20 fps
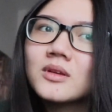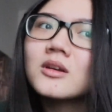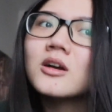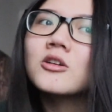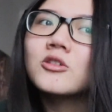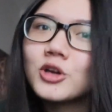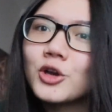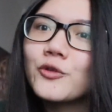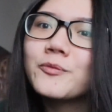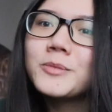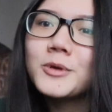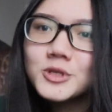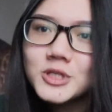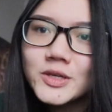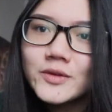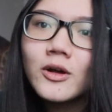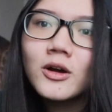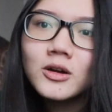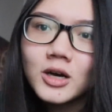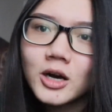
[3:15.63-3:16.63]
ừ, kiểu
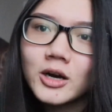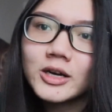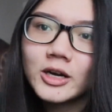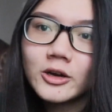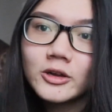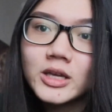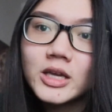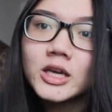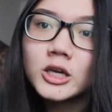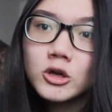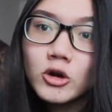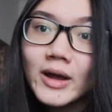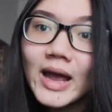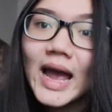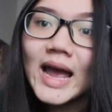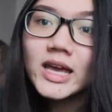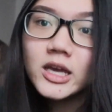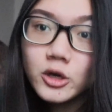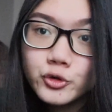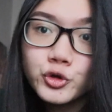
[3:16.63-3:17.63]
beauty vlogger này kia con
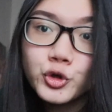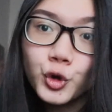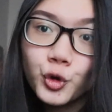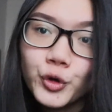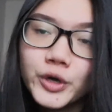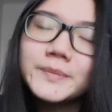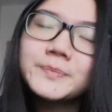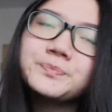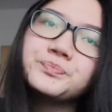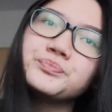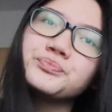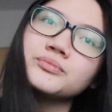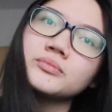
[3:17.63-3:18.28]
gái hay coi nhiều ấy